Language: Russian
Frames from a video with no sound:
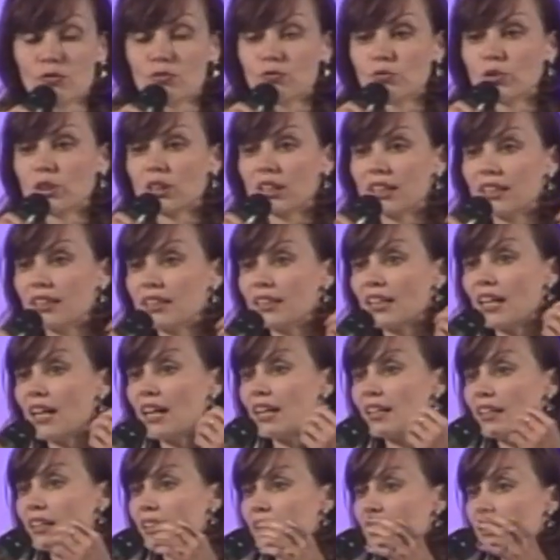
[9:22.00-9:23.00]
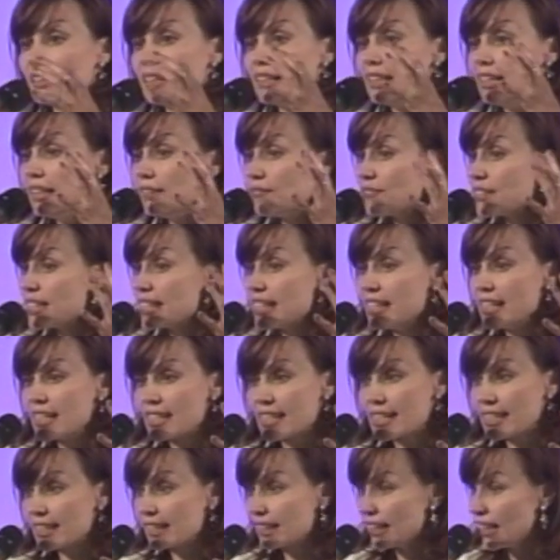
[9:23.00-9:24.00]
Вот не все
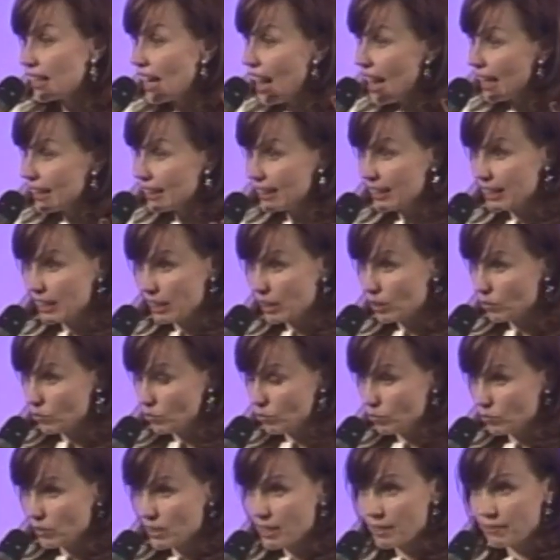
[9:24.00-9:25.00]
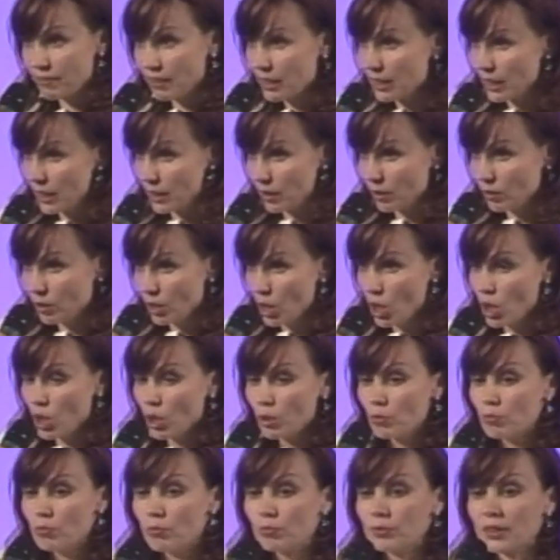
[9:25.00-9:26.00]
страхи свои,
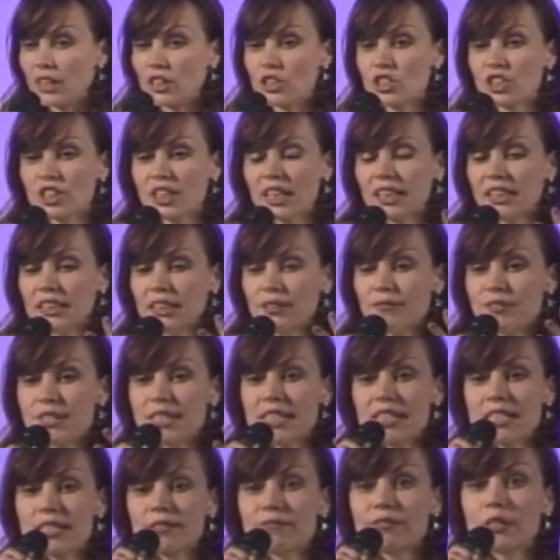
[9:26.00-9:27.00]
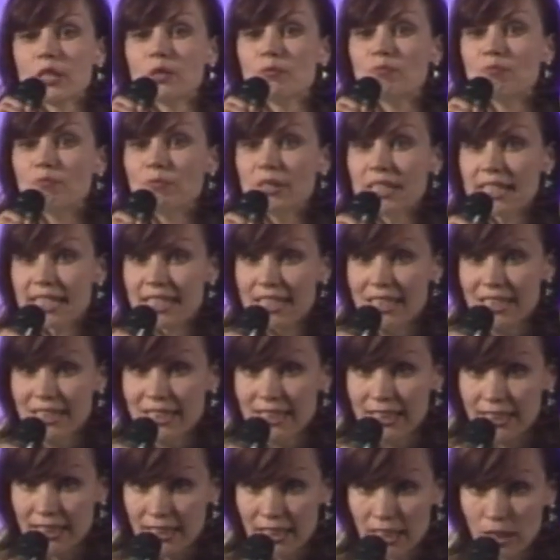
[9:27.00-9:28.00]
так же как не все свои
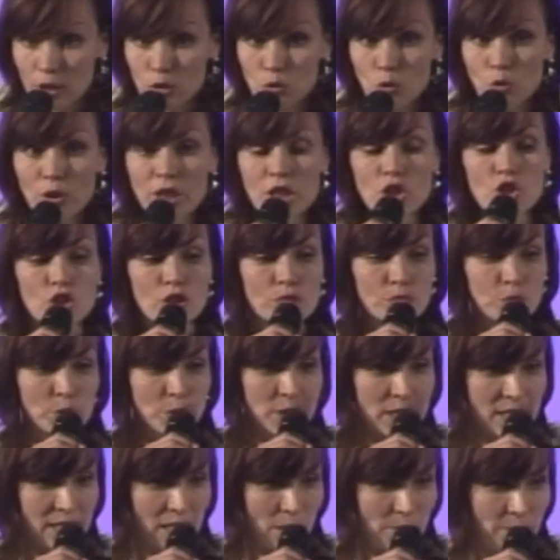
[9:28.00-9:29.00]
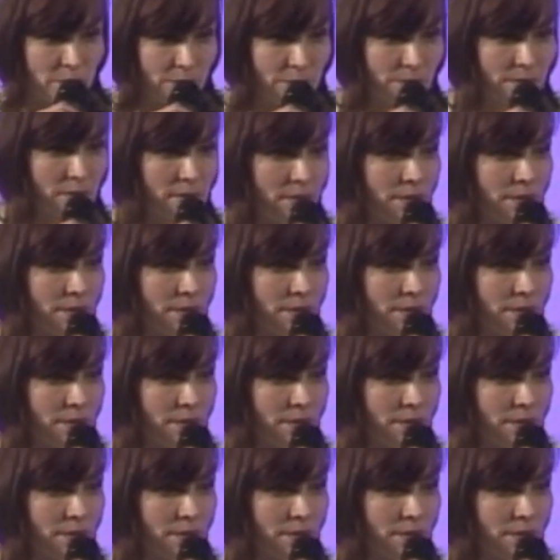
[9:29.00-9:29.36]
мысли, которые живут с нами,